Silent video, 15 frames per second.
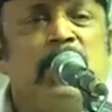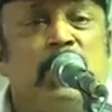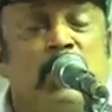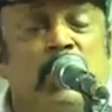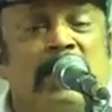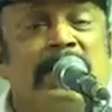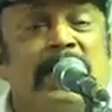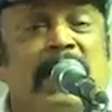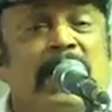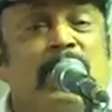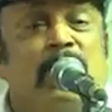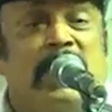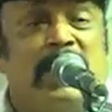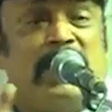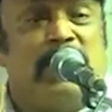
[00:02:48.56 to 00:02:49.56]

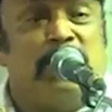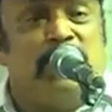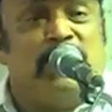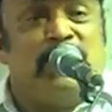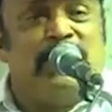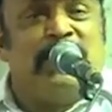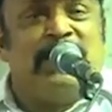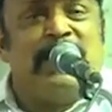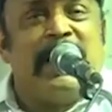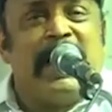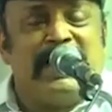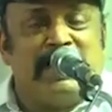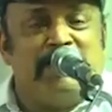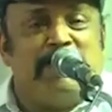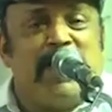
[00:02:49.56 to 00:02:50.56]
குழந்தைகள் உழைக்கிற பொழுது
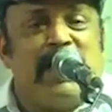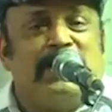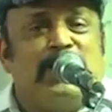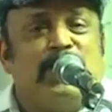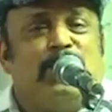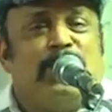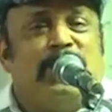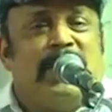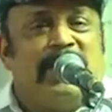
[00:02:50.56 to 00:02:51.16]
அதை பார்த்து கொண்டே